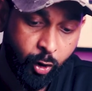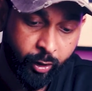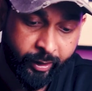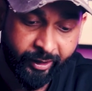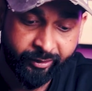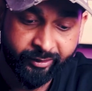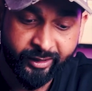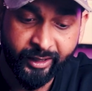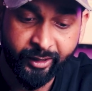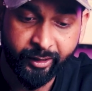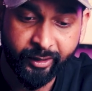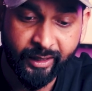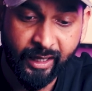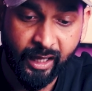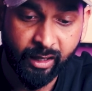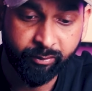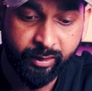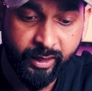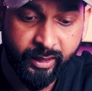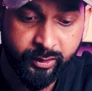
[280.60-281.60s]
और इसके
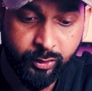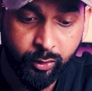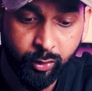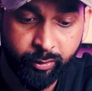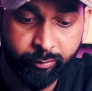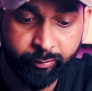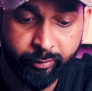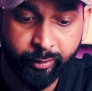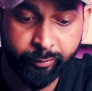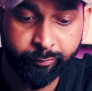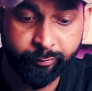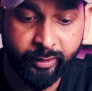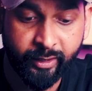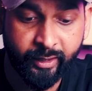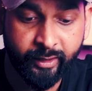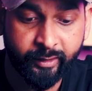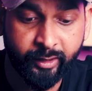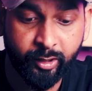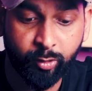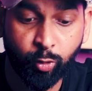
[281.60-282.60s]
अलावा जो इसकी
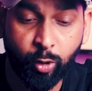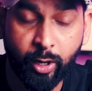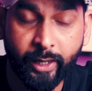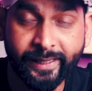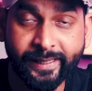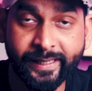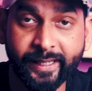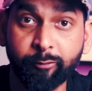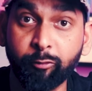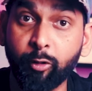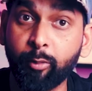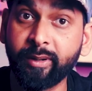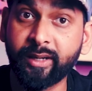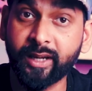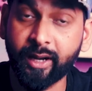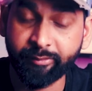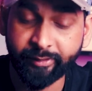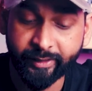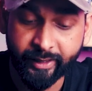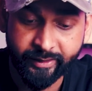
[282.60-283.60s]
स्क्रीन की क्वालिटी है वो भी
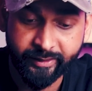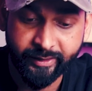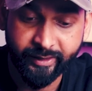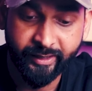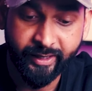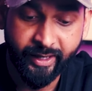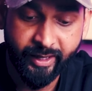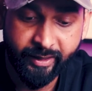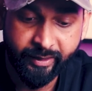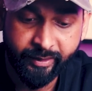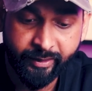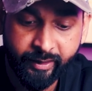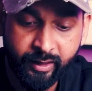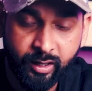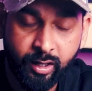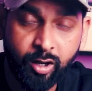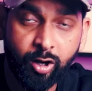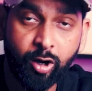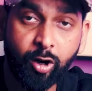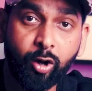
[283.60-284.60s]
काफ़ी अच्छी है
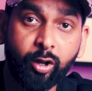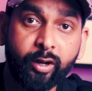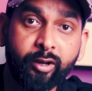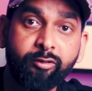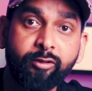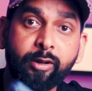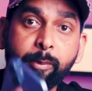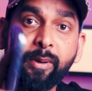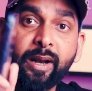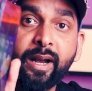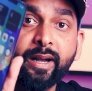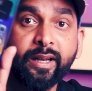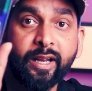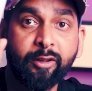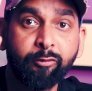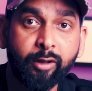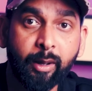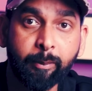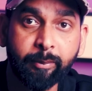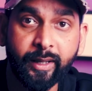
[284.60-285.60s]
और इसकी
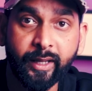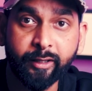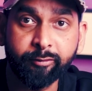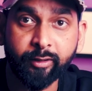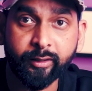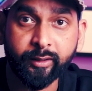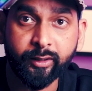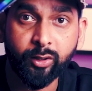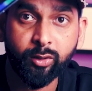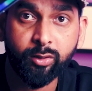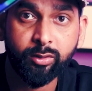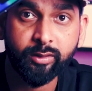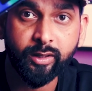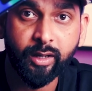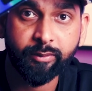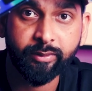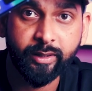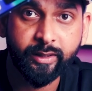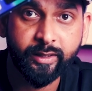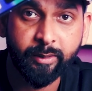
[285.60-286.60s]
ब्राइटनेस आप देख सकते हो
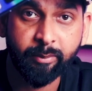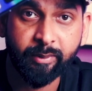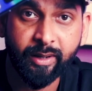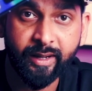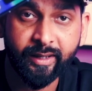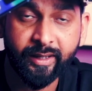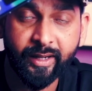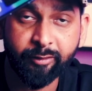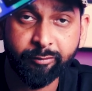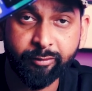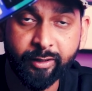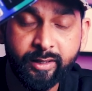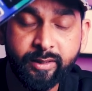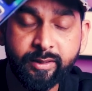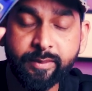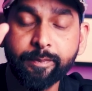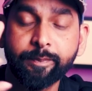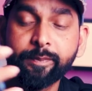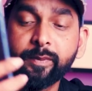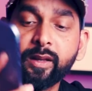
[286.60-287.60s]
काफ़ी अच्छी ब्राइटनेस है
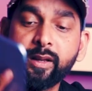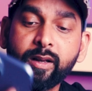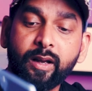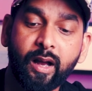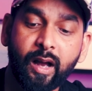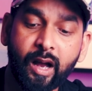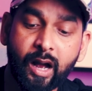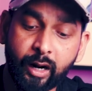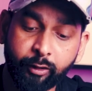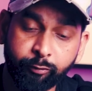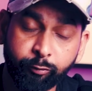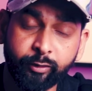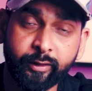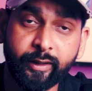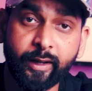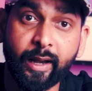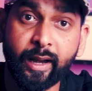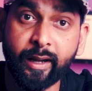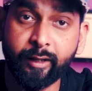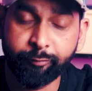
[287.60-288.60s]
आठ सौ
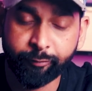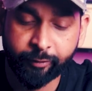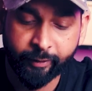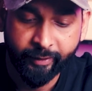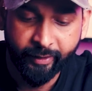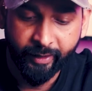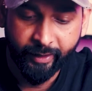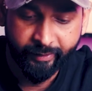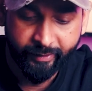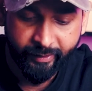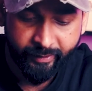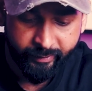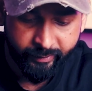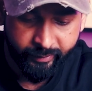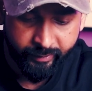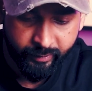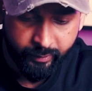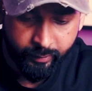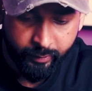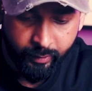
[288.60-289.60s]
है आई थिंक